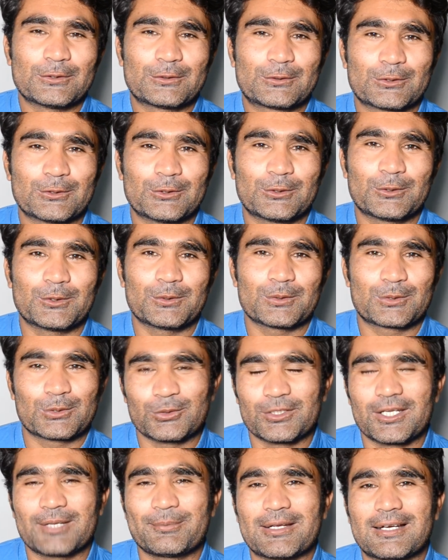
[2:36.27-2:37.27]
सो so,
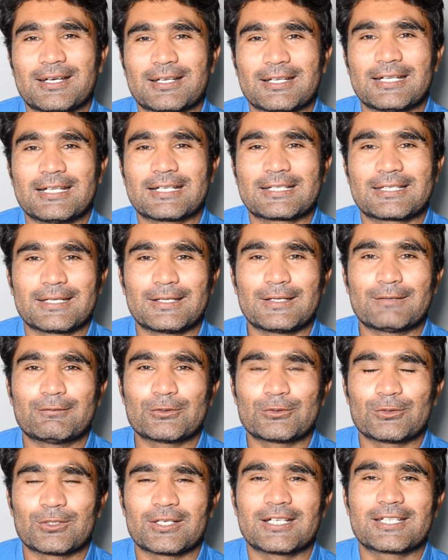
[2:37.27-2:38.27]
सुनने में आ रहा है कि वो
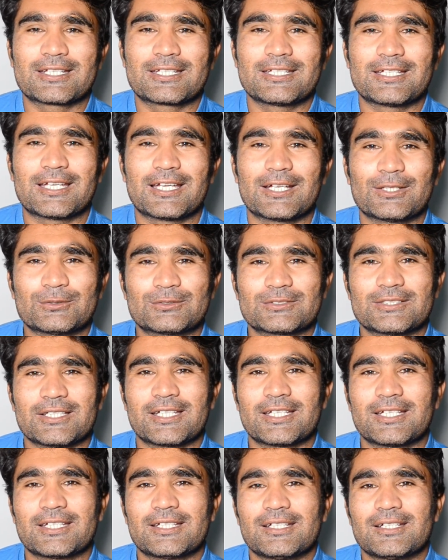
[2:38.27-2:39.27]
जो लड़की है उसने